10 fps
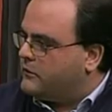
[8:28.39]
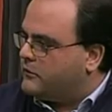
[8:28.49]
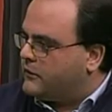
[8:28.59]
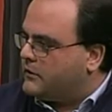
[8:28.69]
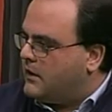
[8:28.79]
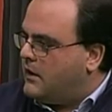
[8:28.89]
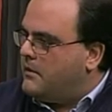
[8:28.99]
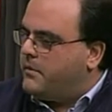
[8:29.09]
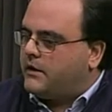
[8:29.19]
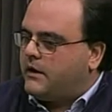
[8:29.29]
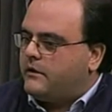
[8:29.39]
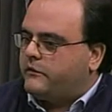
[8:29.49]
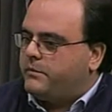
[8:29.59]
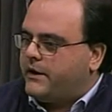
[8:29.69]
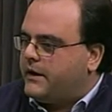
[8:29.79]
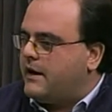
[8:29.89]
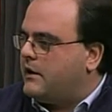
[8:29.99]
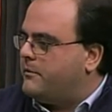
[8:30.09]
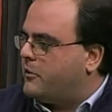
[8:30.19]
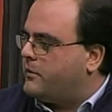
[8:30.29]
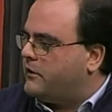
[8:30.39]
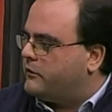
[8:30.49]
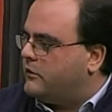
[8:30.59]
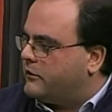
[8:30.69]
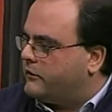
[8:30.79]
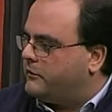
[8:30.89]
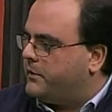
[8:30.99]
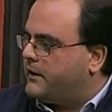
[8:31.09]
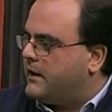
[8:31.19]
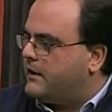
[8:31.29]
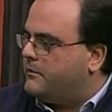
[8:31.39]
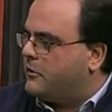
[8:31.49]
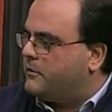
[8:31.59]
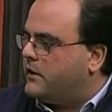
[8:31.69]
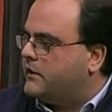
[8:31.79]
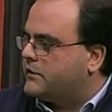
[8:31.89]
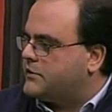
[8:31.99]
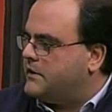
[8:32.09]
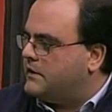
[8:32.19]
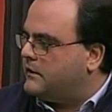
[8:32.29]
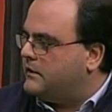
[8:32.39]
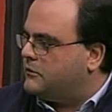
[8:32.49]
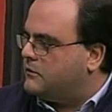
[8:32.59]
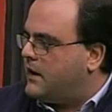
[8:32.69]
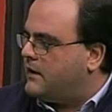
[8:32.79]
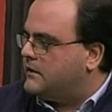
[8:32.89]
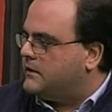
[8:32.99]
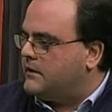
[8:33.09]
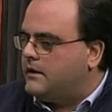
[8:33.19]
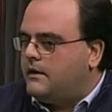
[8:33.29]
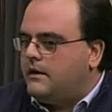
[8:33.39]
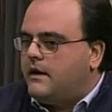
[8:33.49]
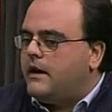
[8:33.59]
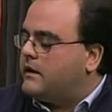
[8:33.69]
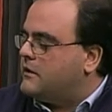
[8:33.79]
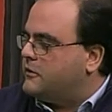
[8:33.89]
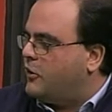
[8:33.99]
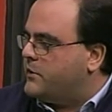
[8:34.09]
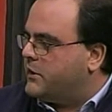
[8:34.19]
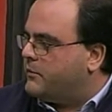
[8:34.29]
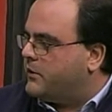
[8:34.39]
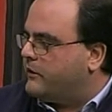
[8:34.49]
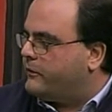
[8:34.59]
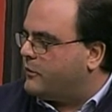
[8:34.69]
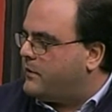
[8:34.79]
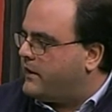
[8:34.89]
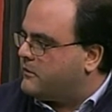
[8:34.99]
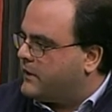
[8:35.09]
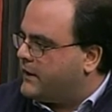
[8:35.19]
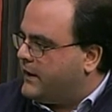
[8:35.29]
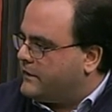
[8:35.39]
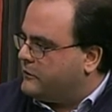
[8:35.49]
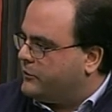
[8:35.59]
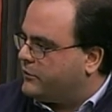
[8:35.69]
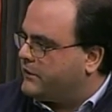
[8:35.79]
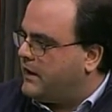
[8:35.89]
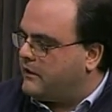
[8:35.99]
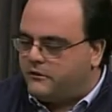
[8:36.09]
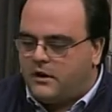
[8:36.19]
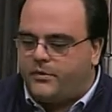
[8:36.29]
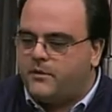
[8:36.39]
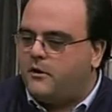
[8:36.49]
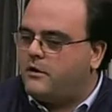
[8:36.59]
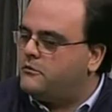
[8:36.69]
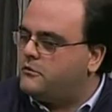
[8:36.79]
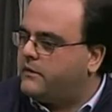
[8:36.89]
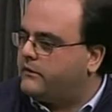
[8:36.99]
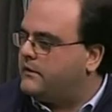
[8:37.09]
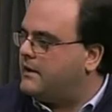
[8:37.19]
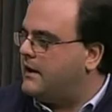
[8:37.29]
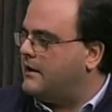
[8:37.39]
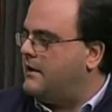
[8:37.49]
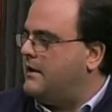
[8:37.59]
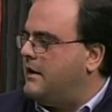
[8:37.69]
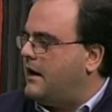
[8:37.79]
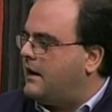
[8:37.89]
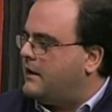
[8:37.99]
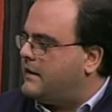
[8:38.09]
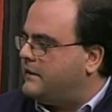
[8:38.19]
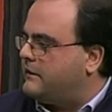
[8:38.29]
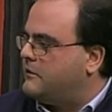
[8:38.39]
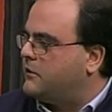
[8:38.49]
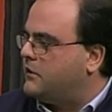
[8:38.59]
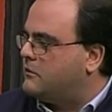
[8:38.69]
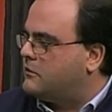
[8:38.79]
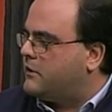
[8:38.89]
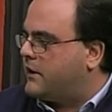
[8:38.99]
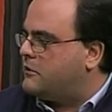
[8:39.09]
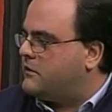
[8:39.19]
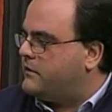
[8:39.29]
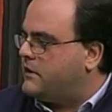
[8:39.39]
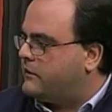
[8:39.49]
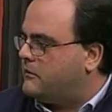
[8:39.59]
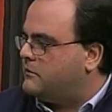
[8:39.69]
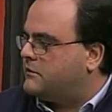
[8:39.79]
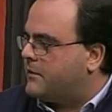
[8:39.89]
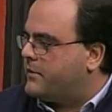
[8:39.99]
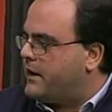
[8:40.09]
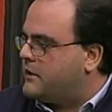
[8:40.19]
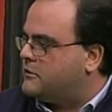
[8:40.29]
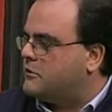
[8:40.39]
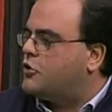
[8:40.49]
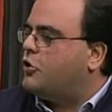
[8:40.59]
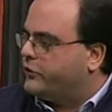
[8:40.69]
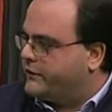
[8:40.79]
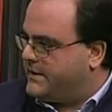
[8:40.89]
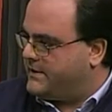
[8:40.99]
così, perché sprecare le proprie risorse, sprecare le proprie energie intellettuali e anche economiche, perché formare un ragazzo, portarlo costa, dal certo. primo anno di università all'essere un chirurgo in grado di, di, eseguire un trapianto, costa.